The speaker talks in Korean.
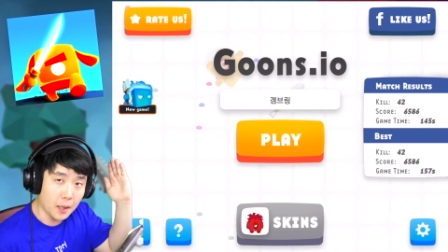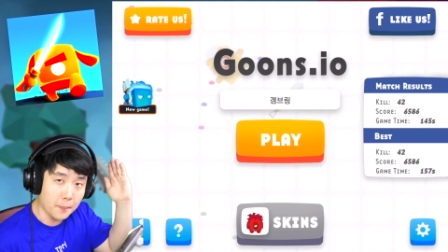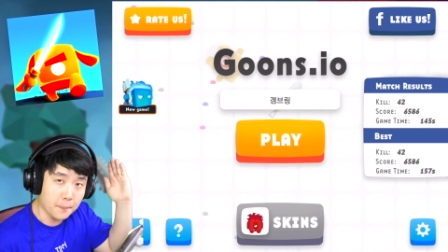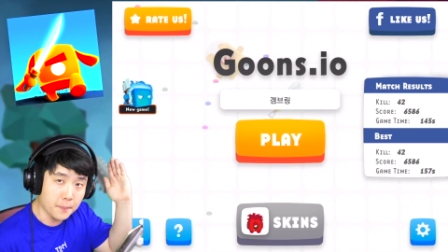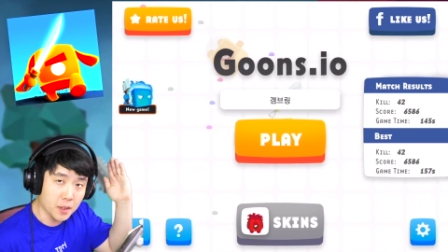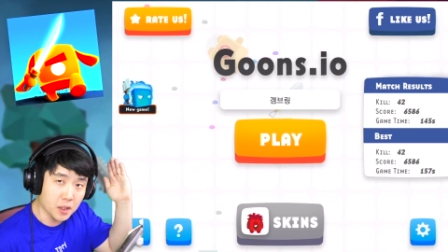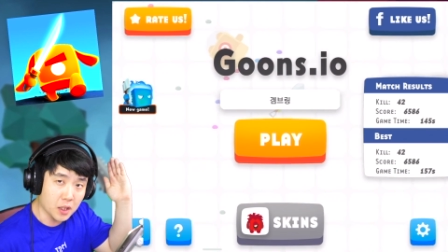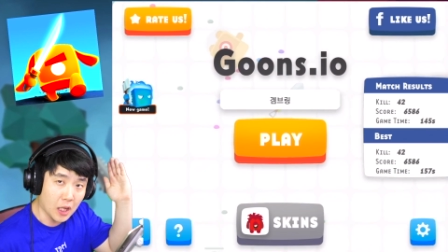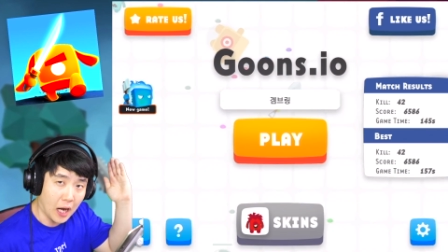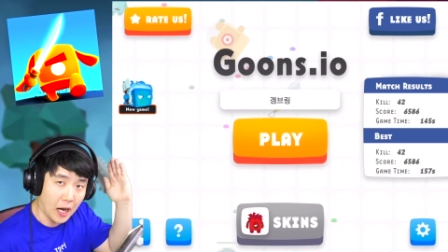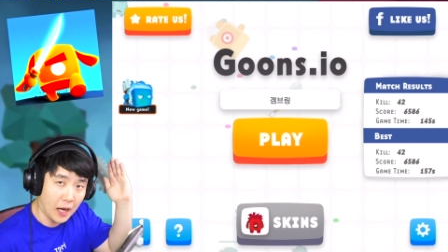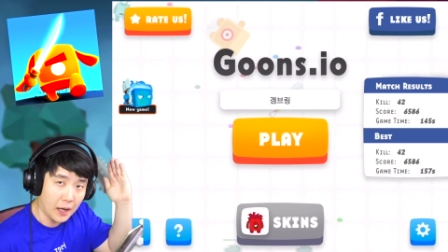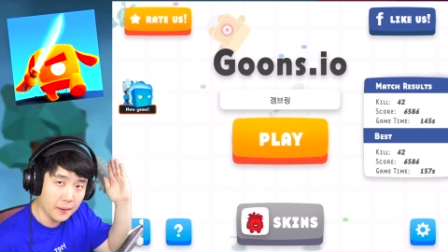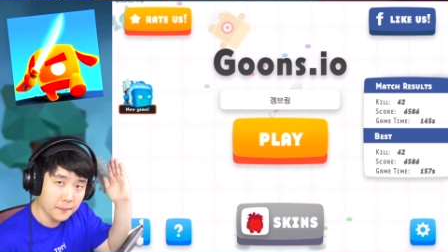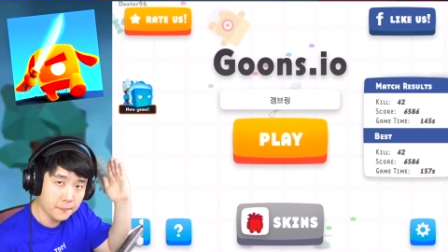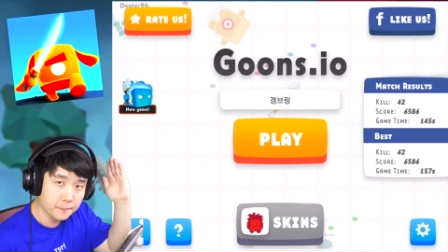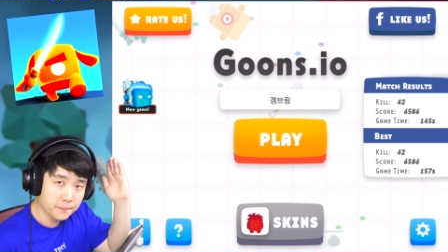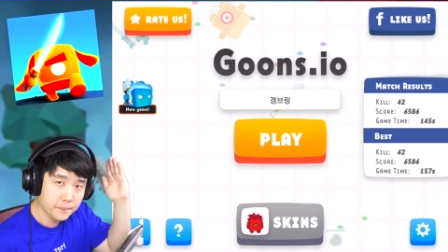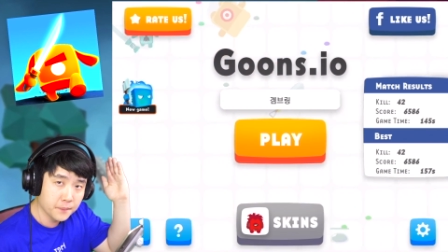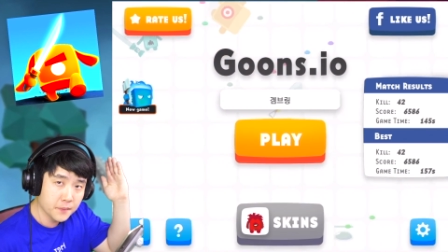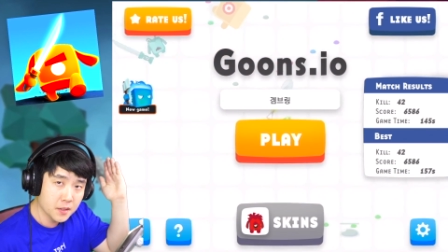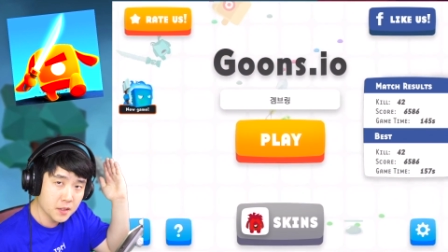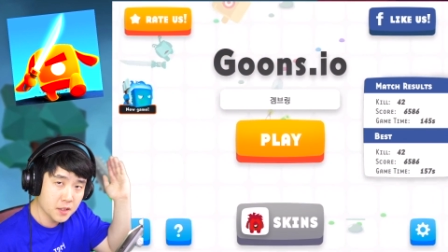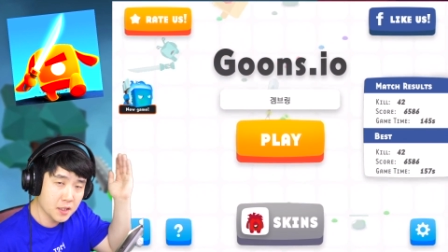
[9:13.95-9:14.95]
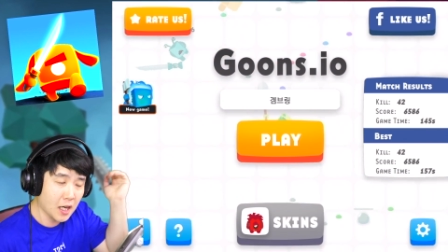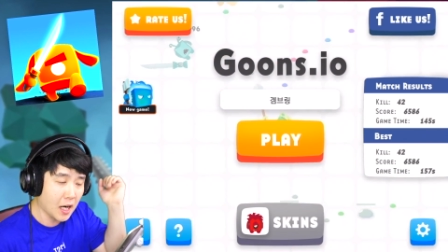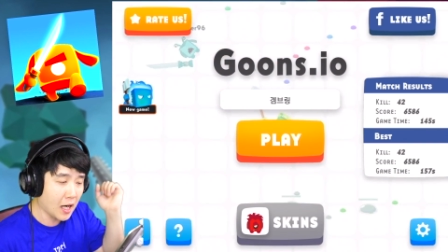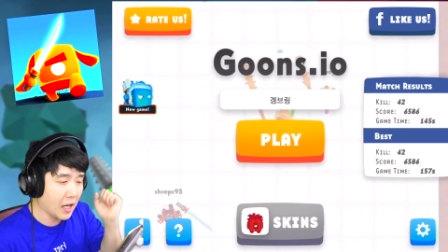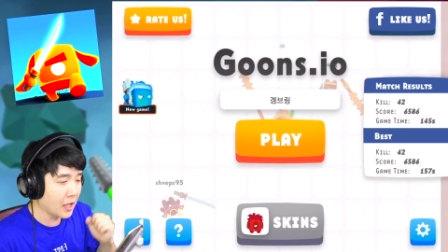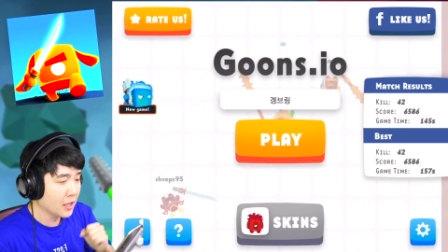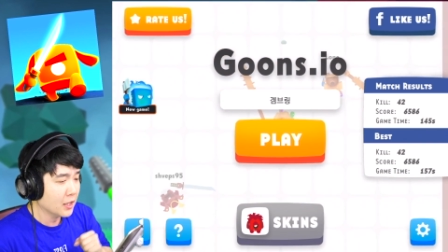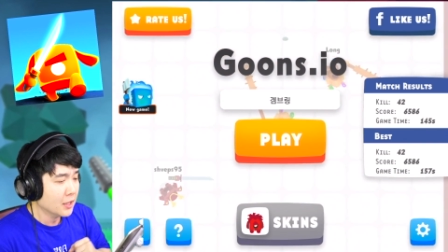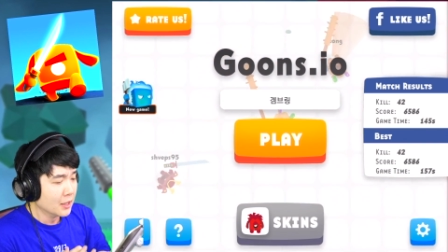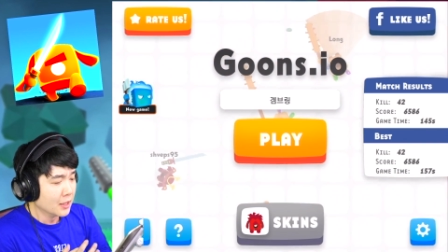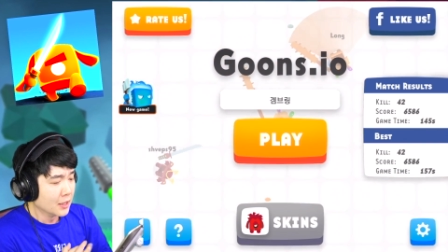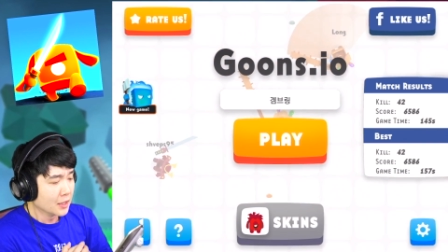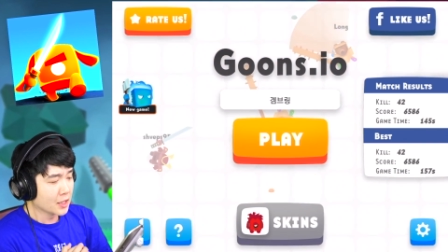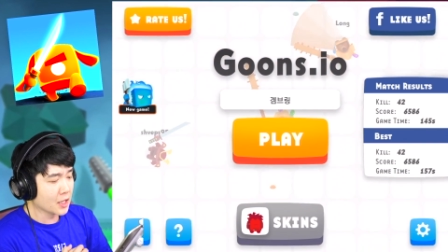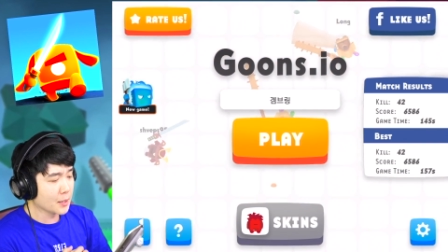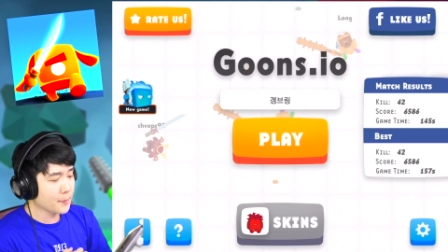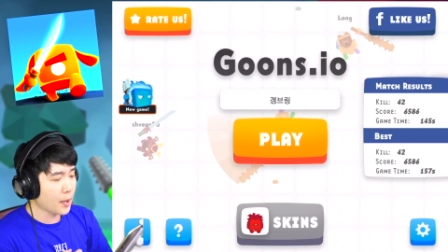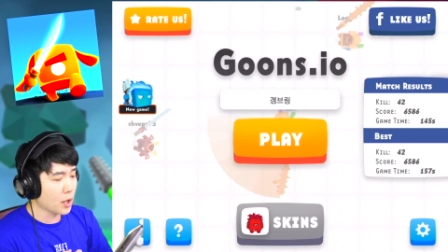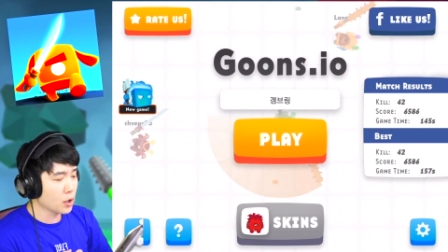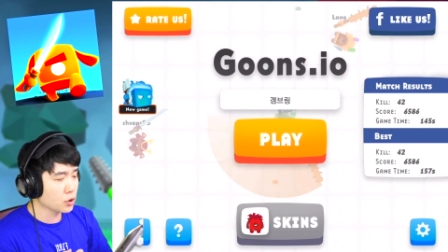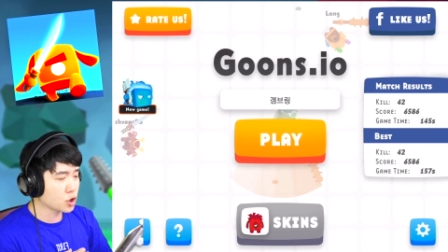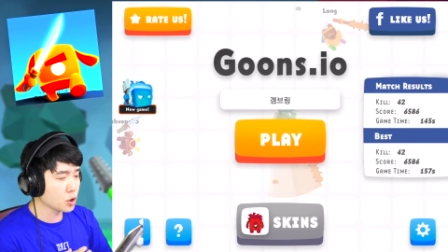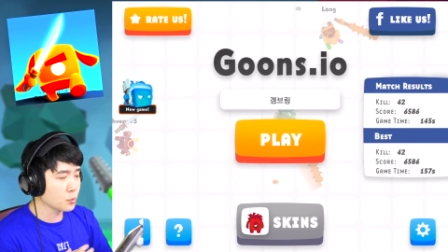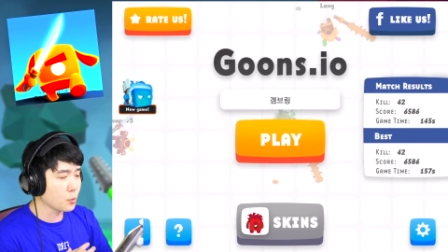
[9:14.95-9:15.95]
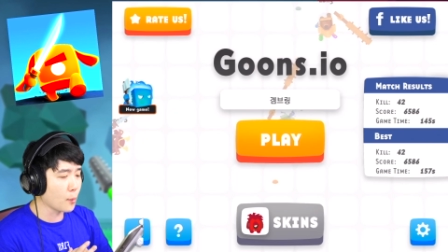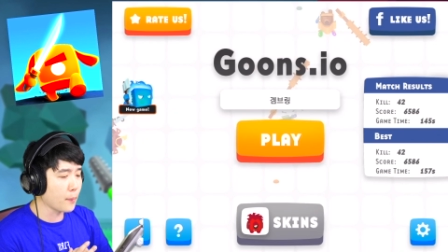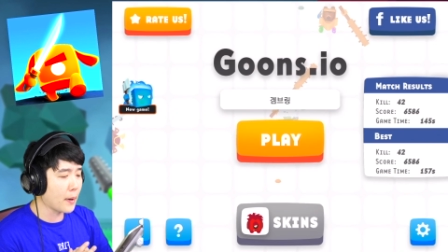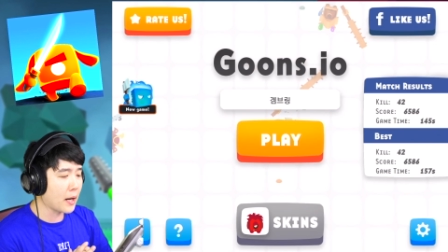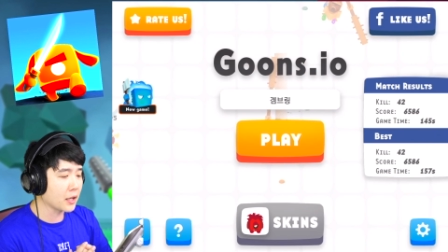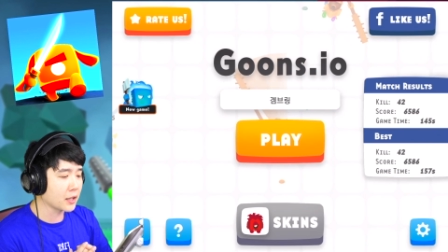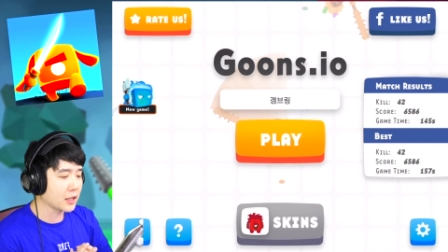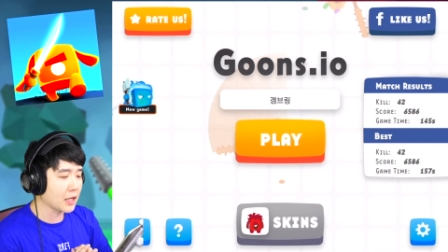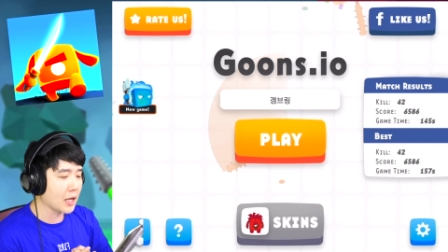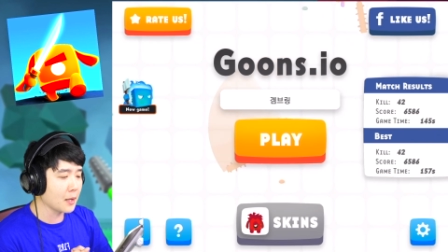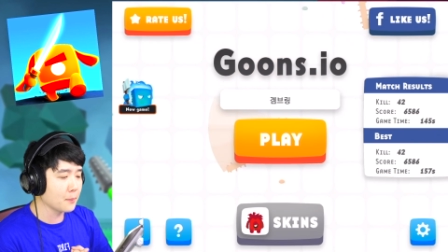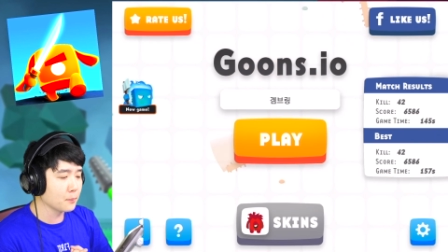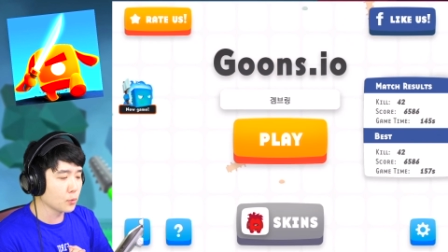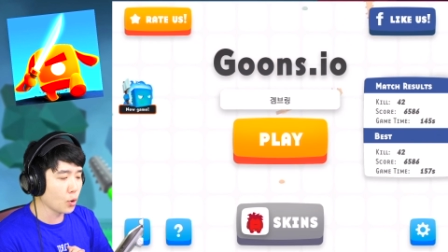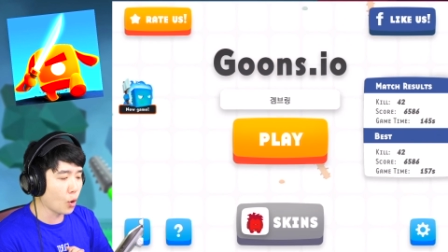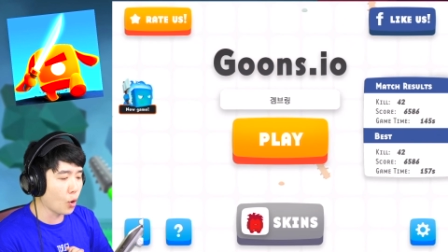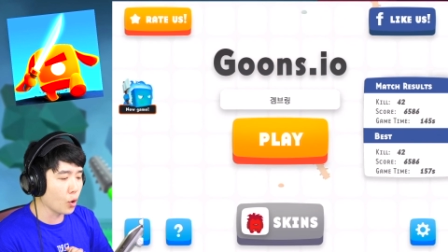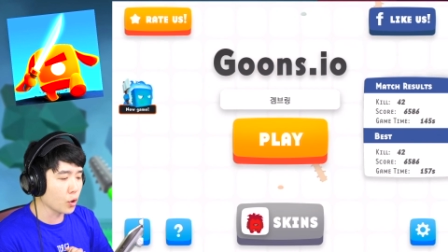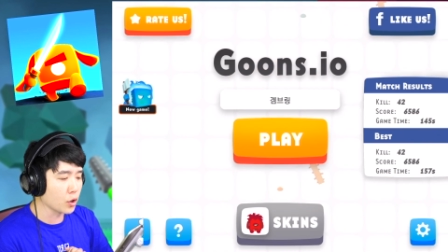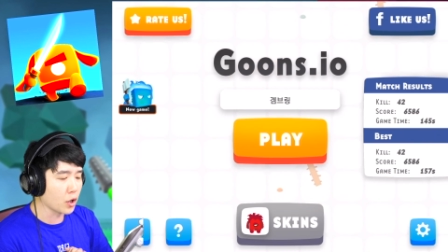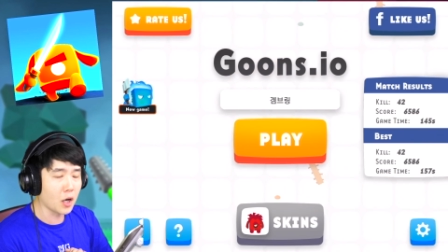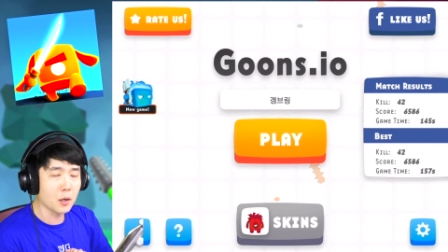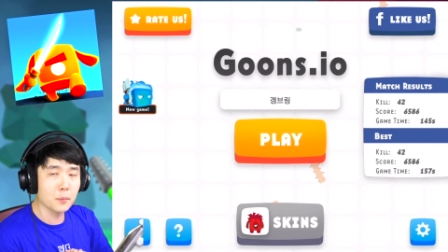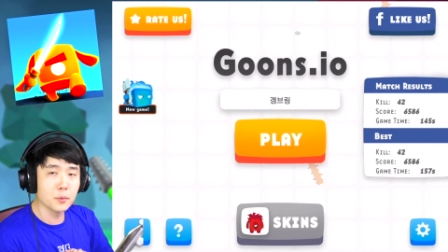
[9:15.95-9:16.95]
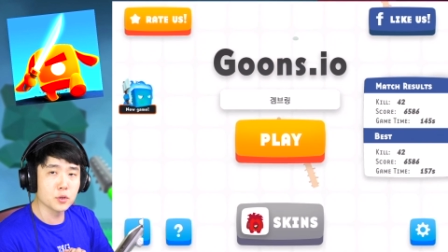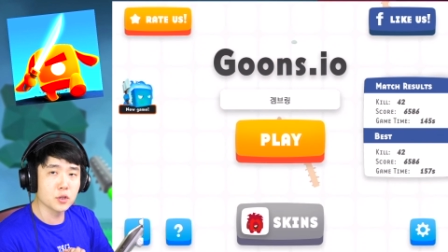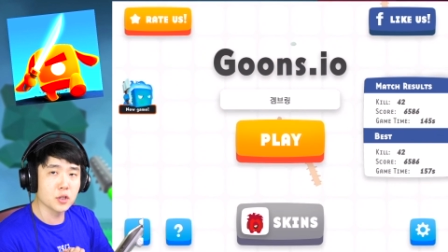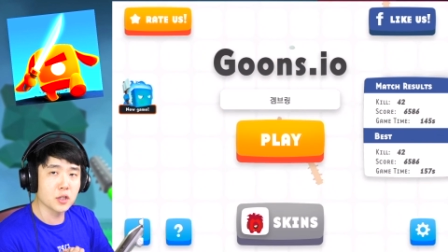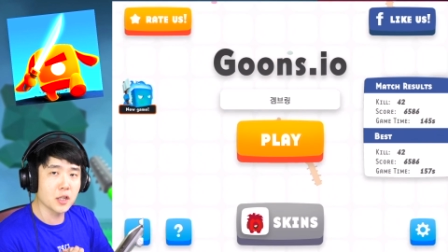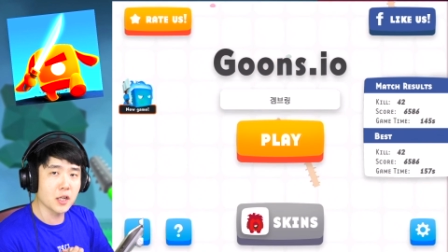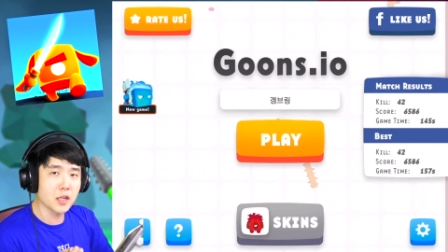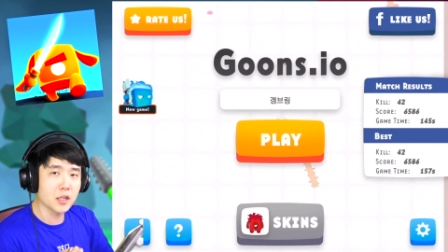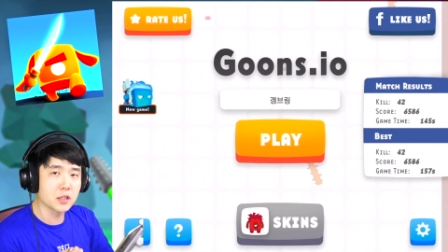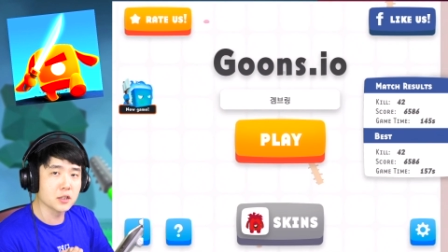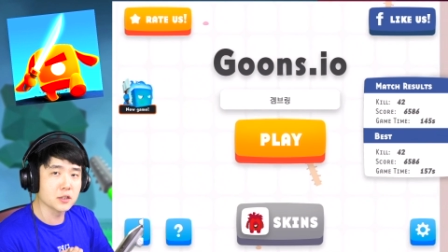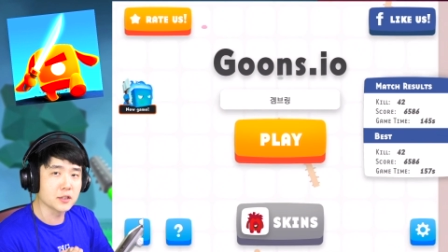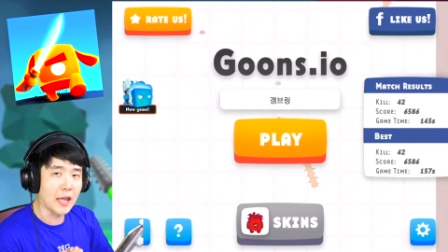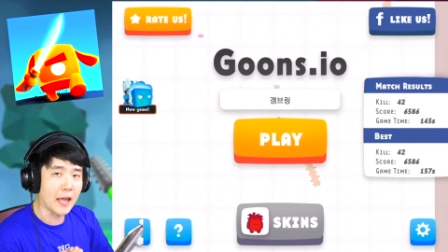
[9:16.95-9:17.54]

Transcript: 됩니다. 자 이번 주 모바일 게임도 여러분들이 그